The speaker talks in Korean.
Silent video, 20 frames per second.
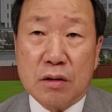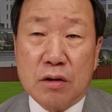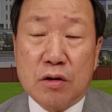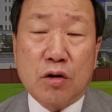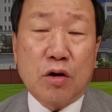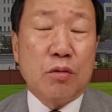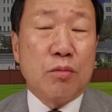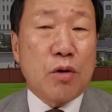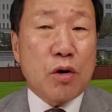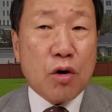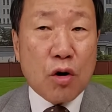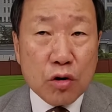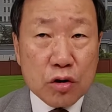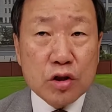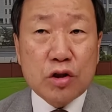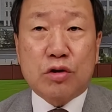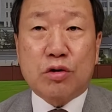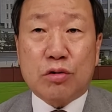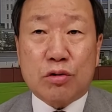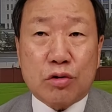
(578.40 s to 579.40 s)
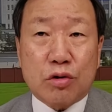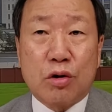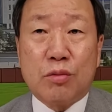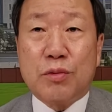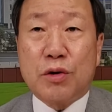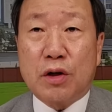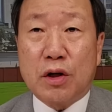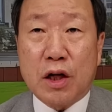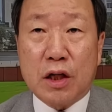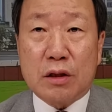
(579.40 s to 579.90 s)
그걸 뭐 거짓으로
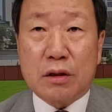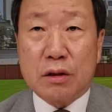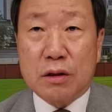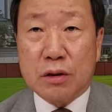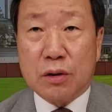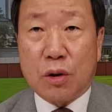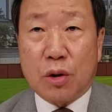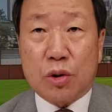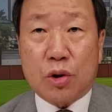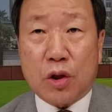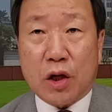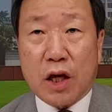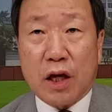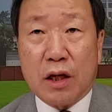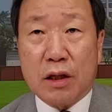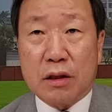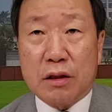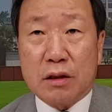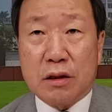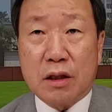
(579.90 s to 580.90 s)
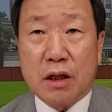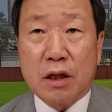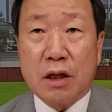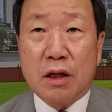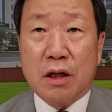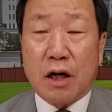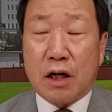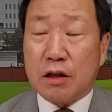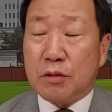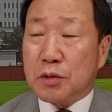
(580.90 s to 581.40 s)
설명을 했든 어떻게 했든
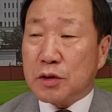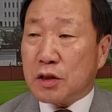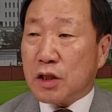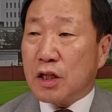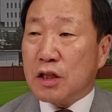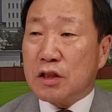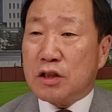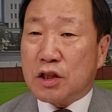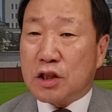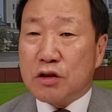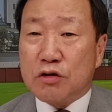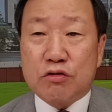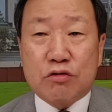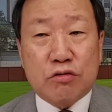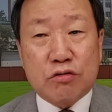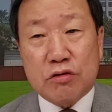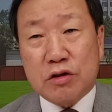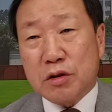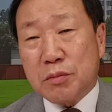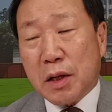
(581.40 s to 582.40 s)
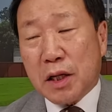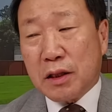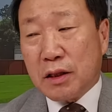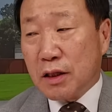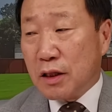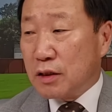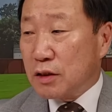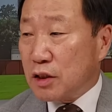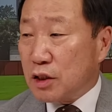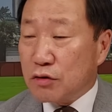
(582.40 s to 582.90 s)
아니면 자기 친구지만
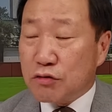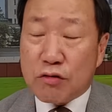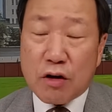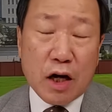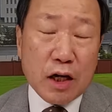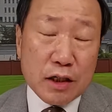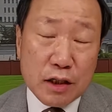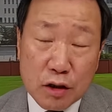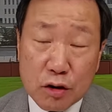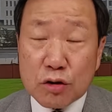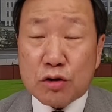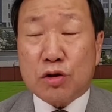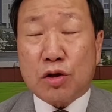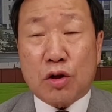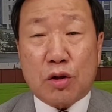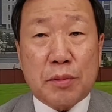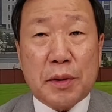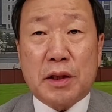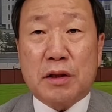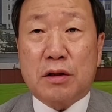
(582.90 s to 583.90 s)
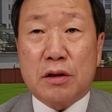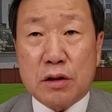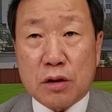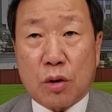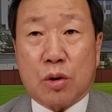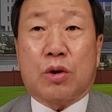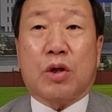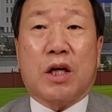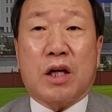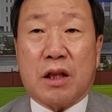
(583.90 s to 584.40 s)
친구가 아닌 것처럼 했든
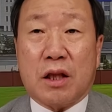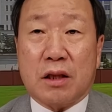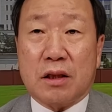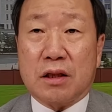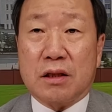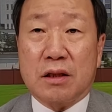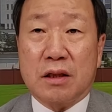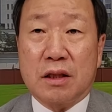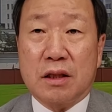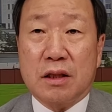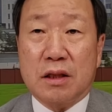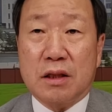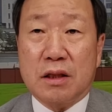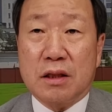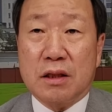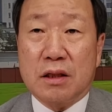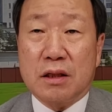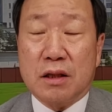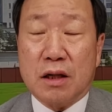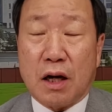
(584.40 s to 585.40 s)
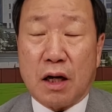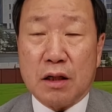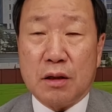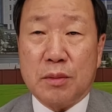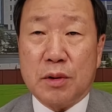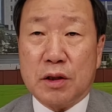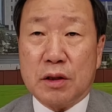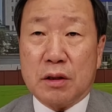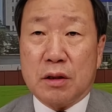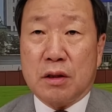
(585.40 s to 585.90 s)
어떻게 됐든
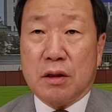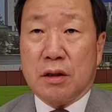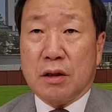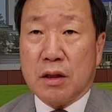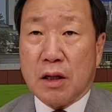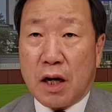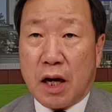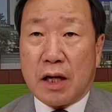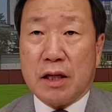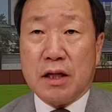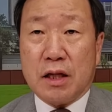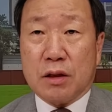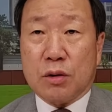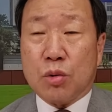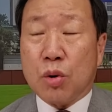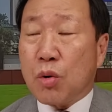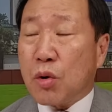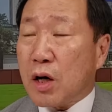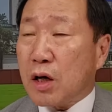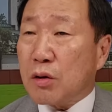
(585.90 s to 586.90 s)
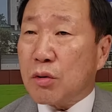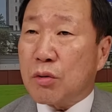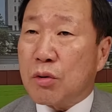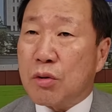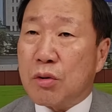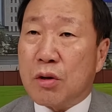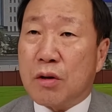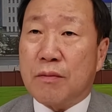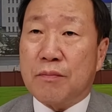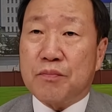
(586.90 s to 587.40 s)
아니면 아예 톡
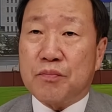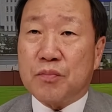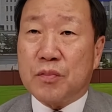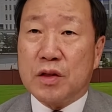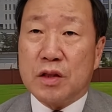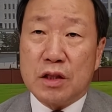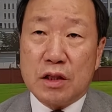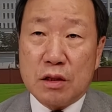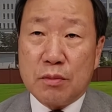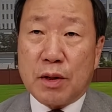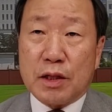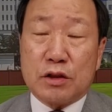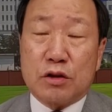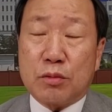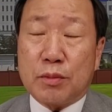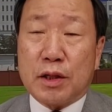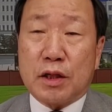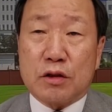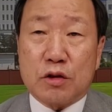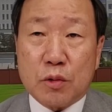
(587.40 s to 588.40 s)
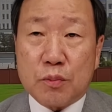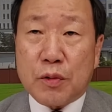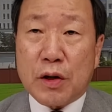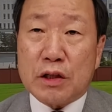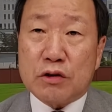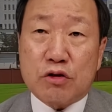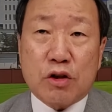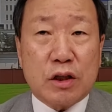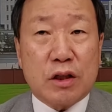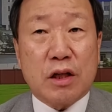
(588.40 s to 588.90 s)
까놓고 이만저만해서
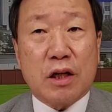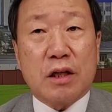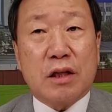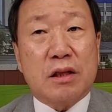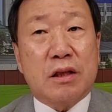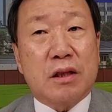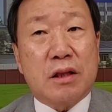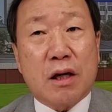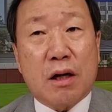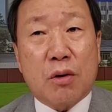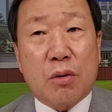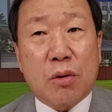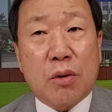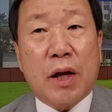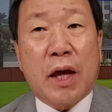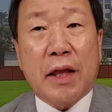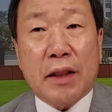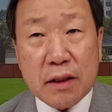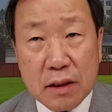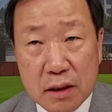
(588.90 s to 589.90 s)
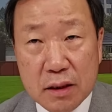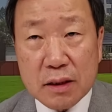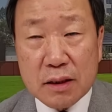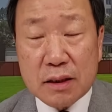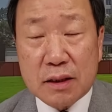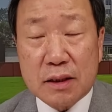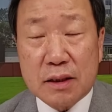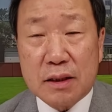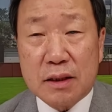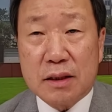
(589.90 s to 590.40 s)
봐줘야 되겠다고
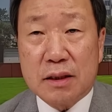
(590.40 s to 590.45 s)
했든